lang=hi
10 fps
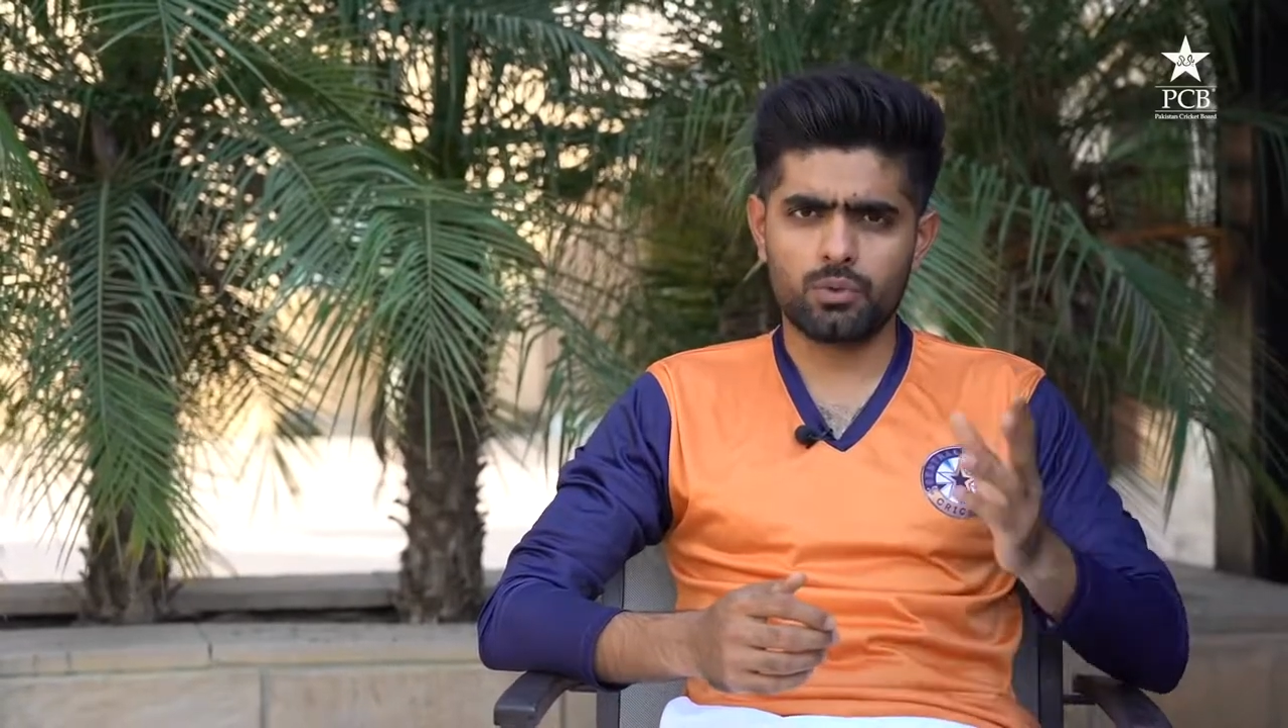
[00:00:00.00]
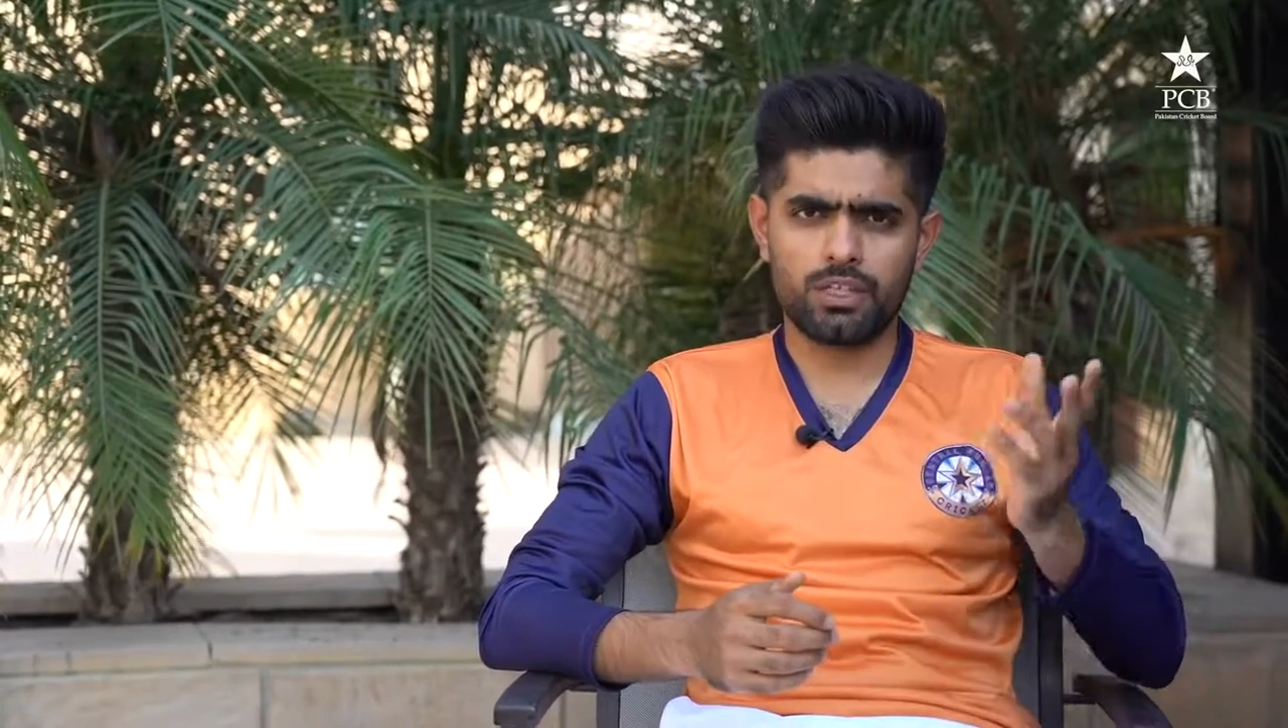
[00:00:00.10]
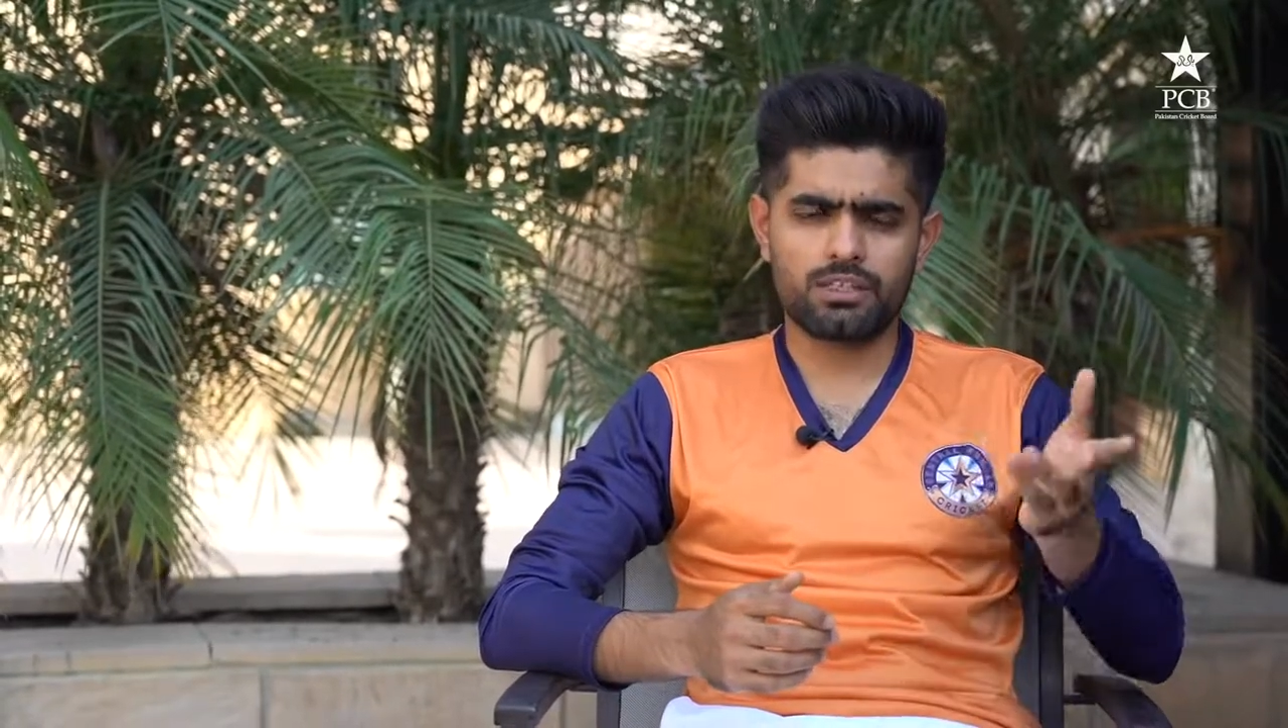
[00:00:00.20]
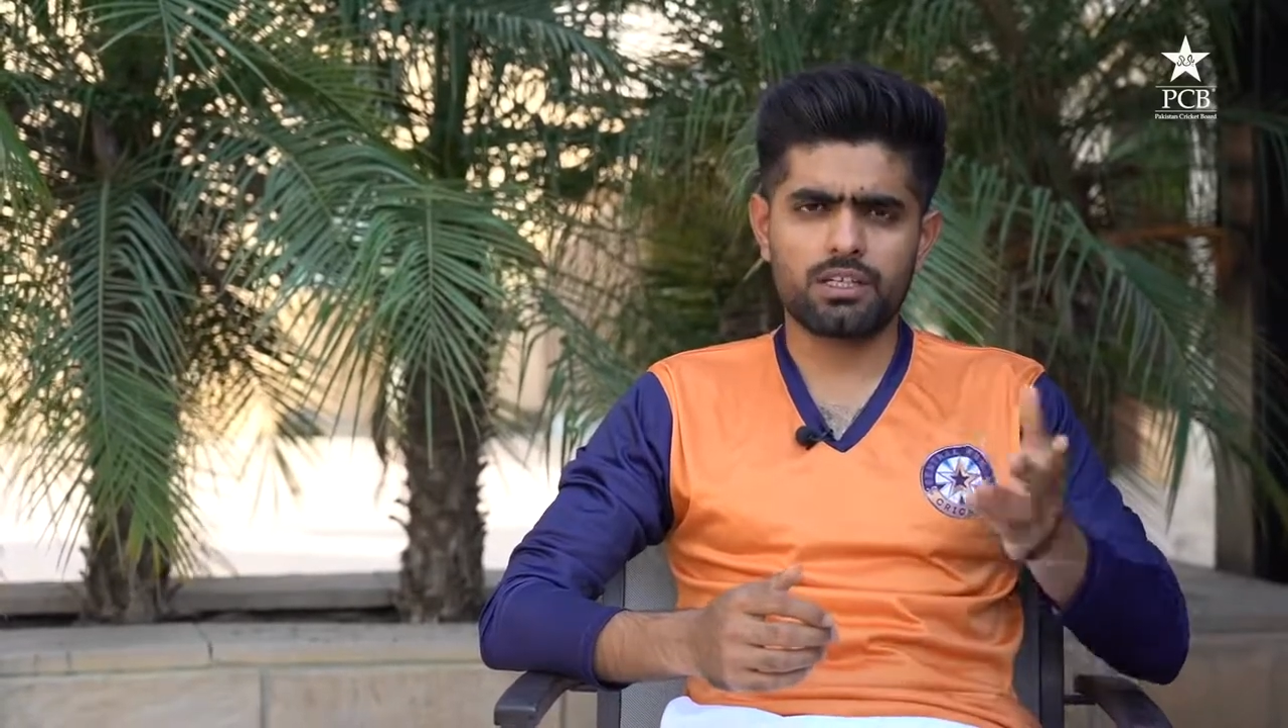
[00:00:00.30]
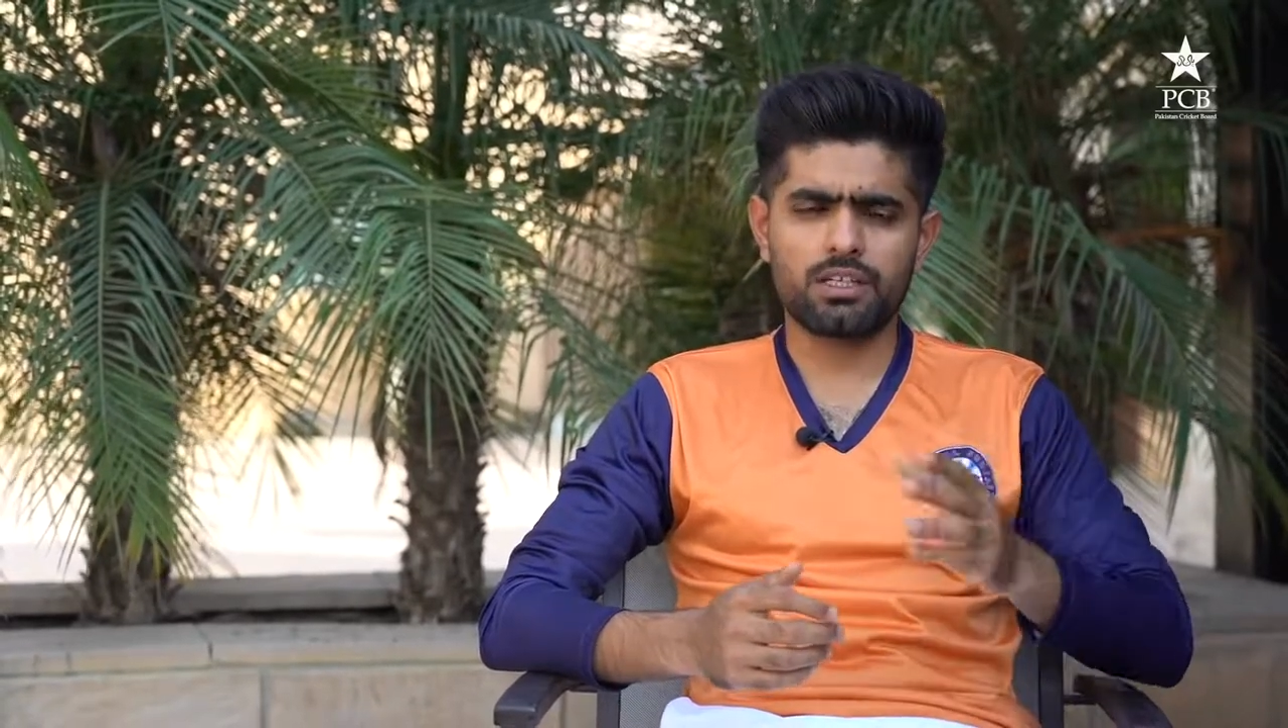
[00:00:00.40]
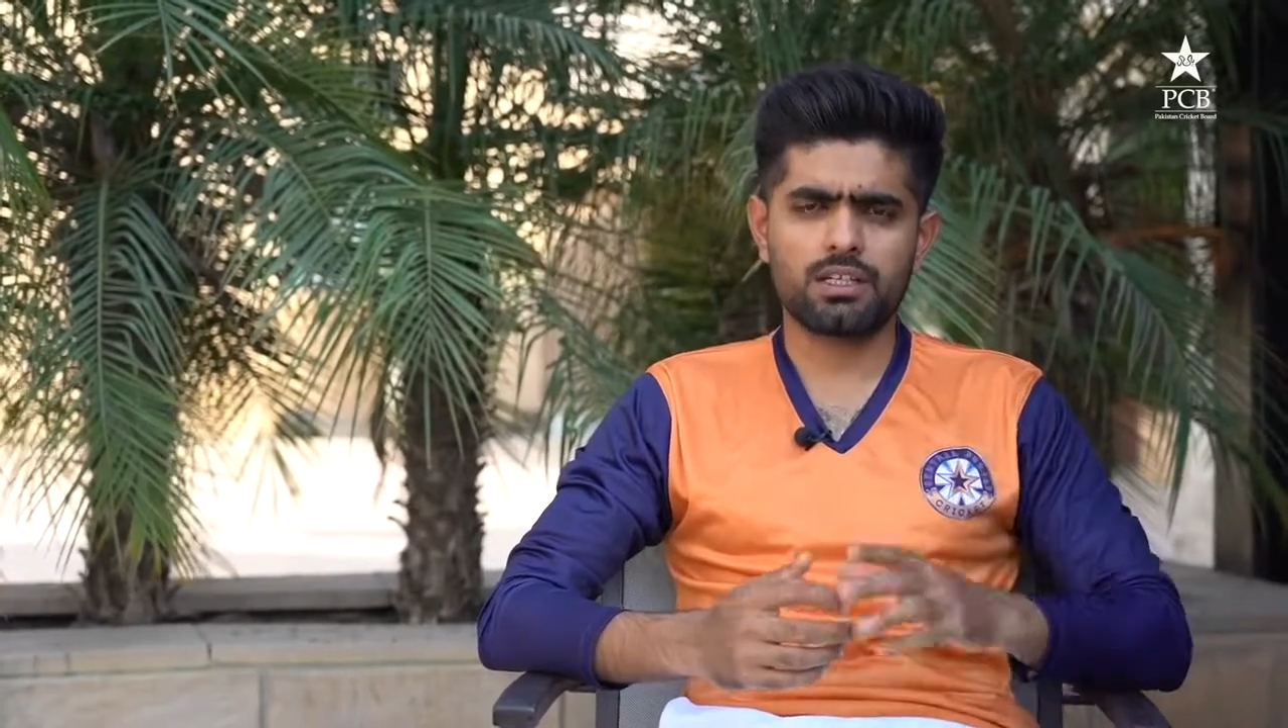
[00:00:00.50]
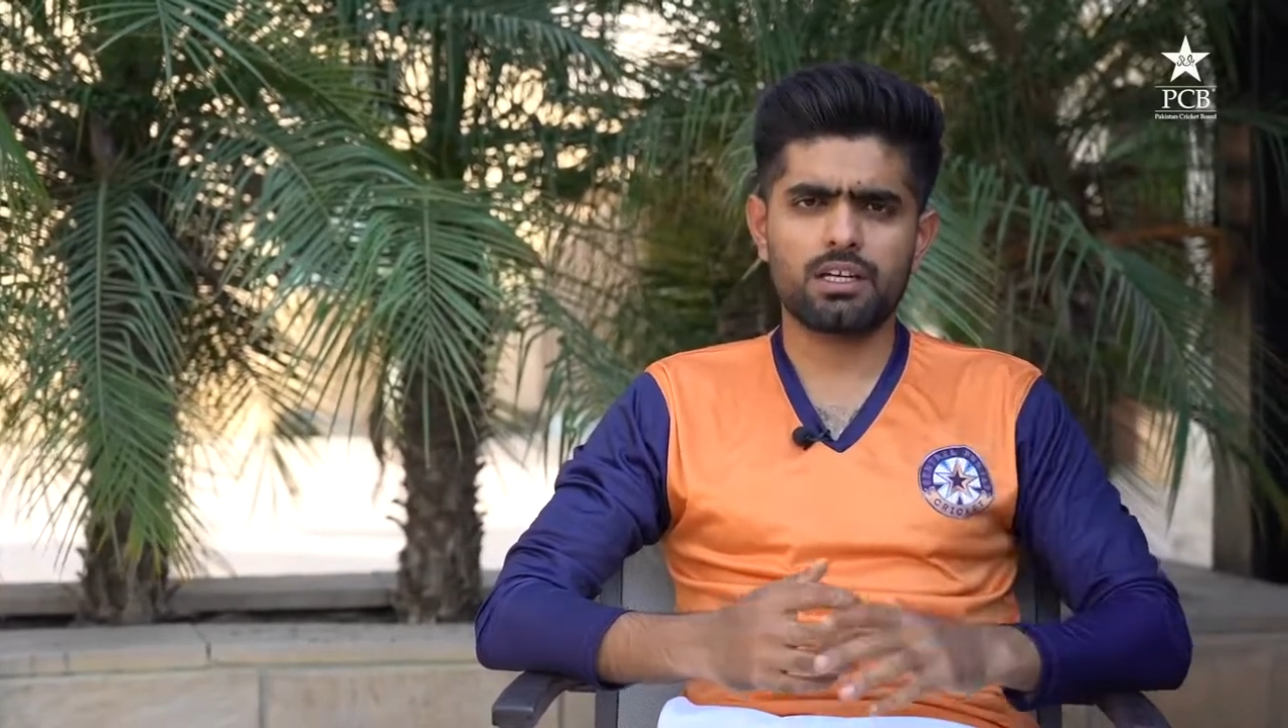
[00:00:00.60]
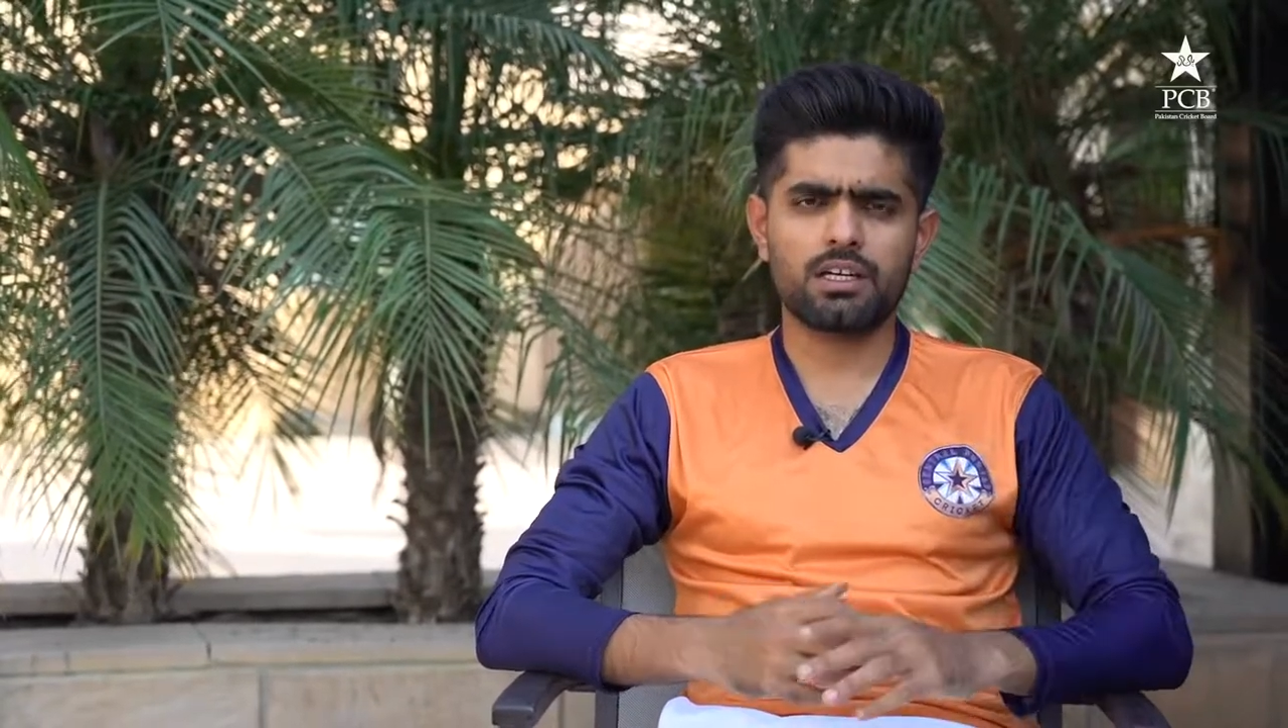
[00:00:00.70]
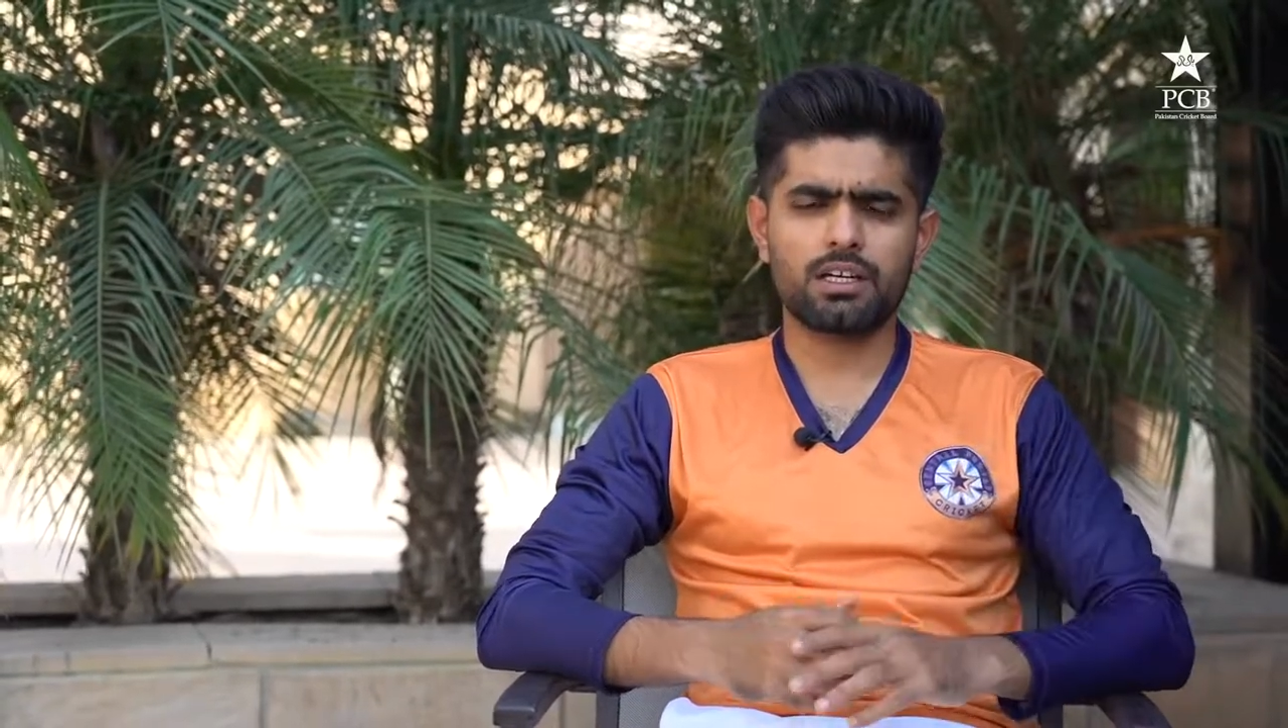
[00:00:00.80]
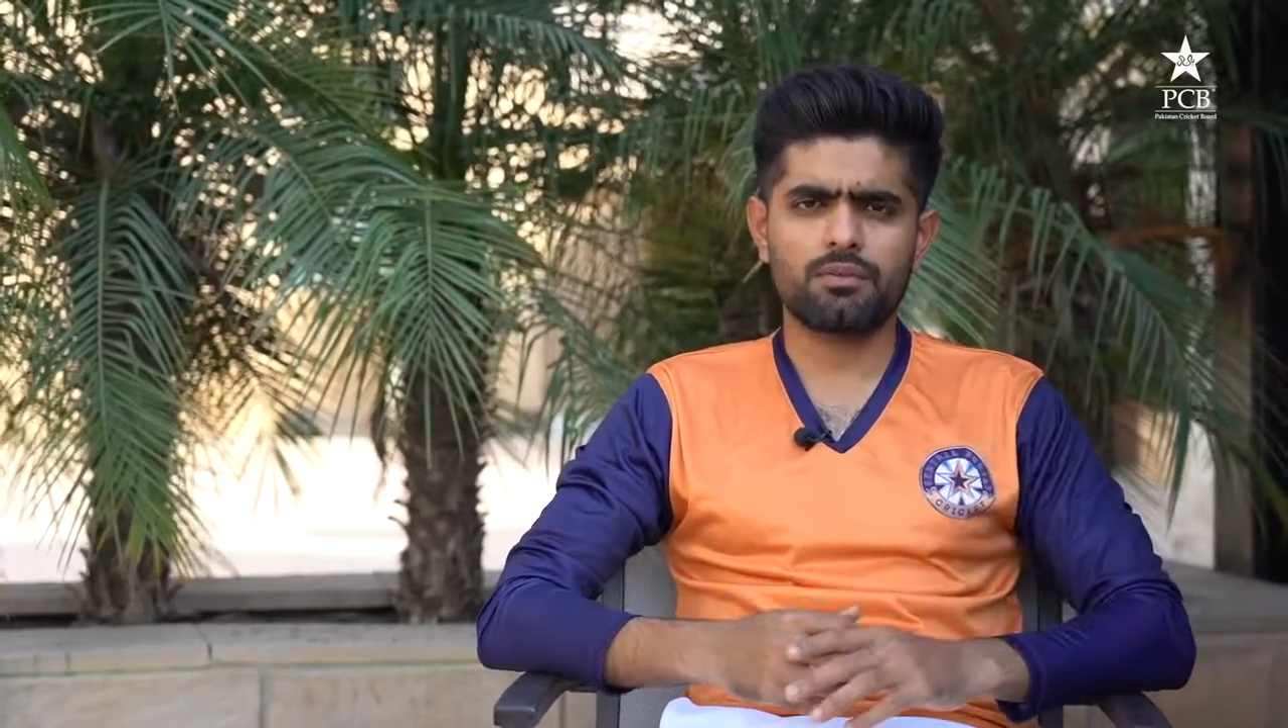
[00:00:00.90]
ट्वेंटी थ्री के